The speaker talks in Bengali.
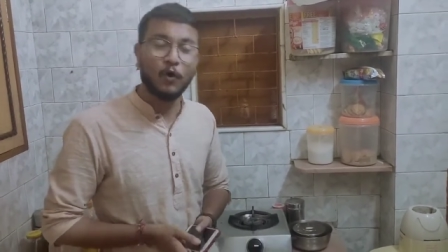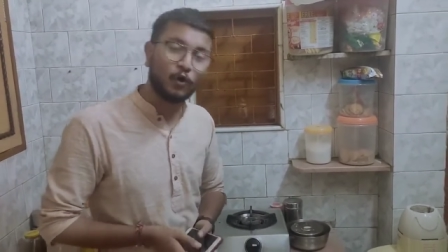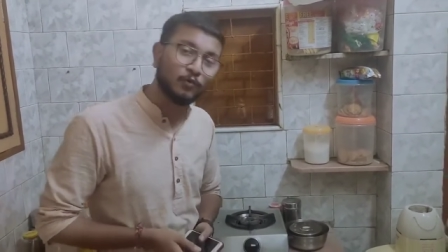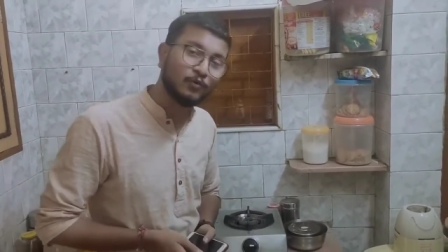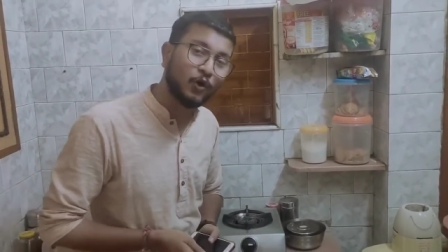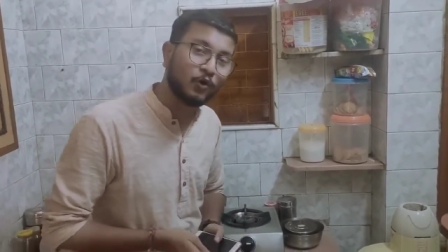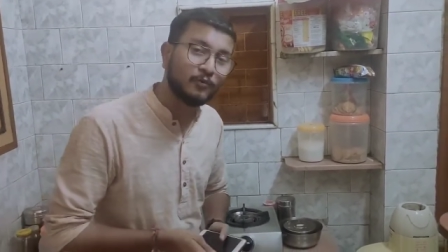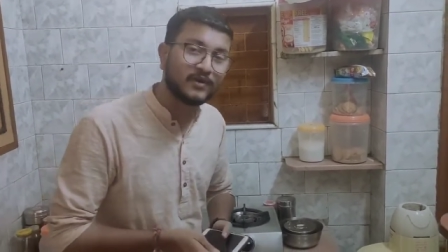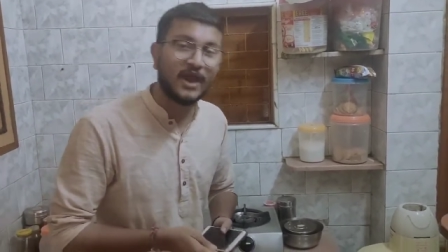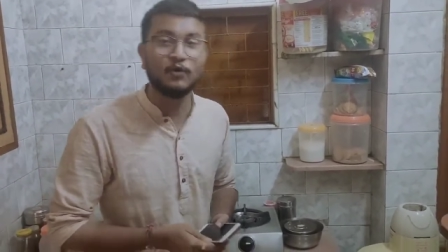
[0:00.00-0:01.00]
গরম
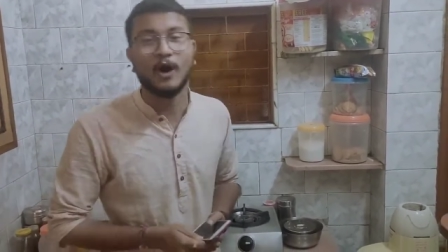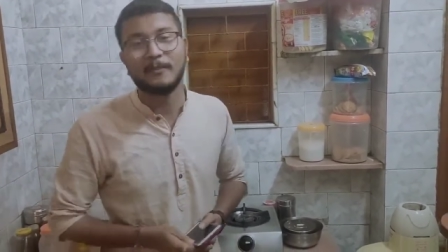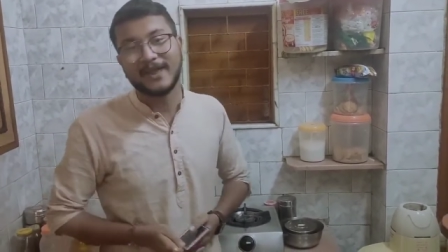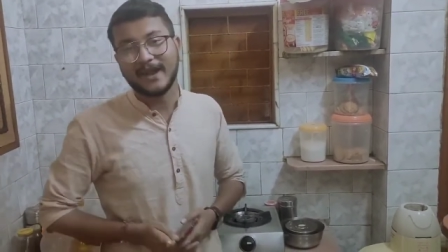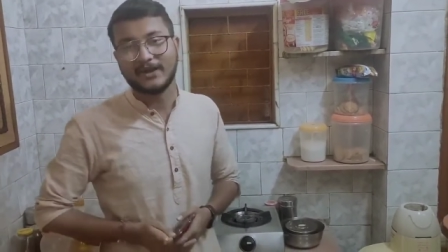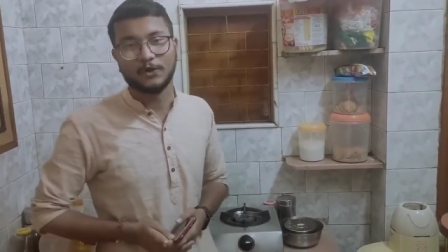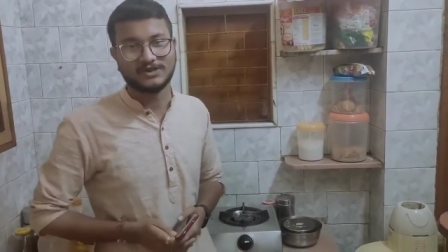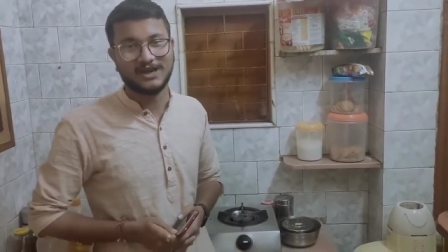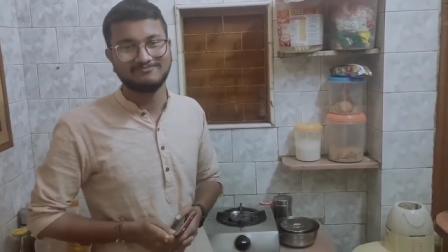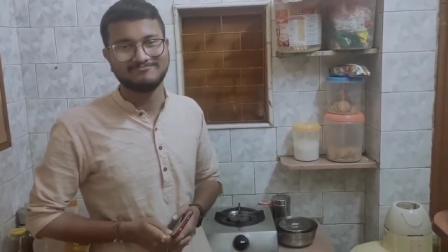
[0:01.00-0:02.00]
গরম গেরুয়া ব্রিগেড
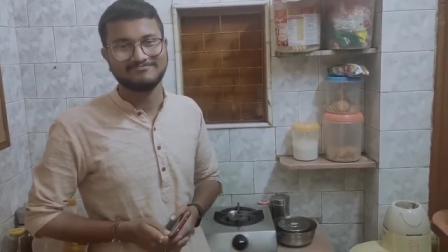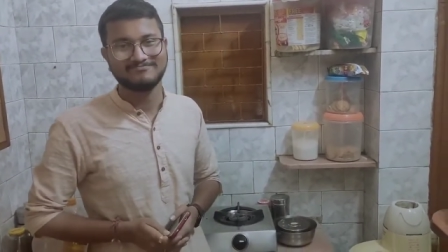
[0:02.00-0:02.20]
কষা